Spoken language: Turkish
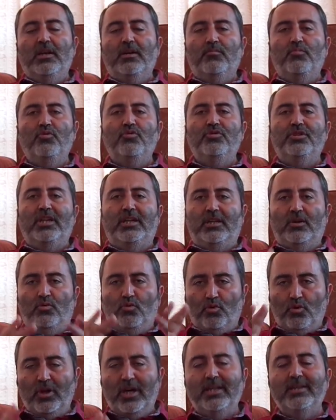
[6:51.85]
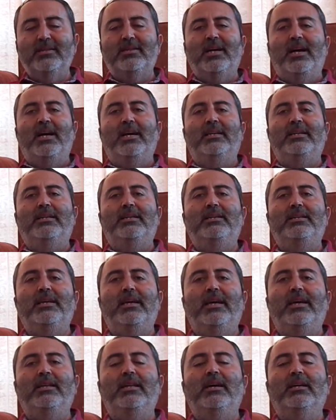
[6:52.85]
Bu yüzden de Kur'an tarihini
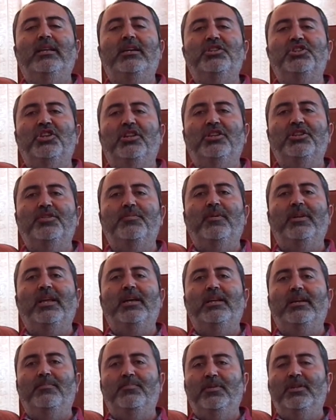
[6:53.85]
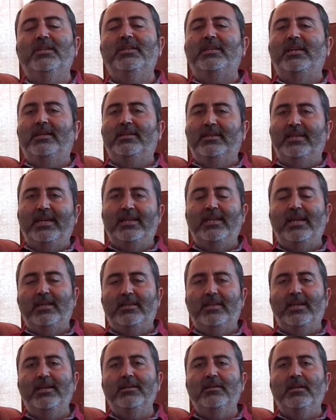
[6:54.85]
ele alan çalışmalar yapılırken
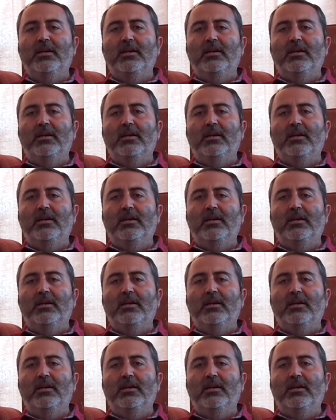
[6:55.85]
genelde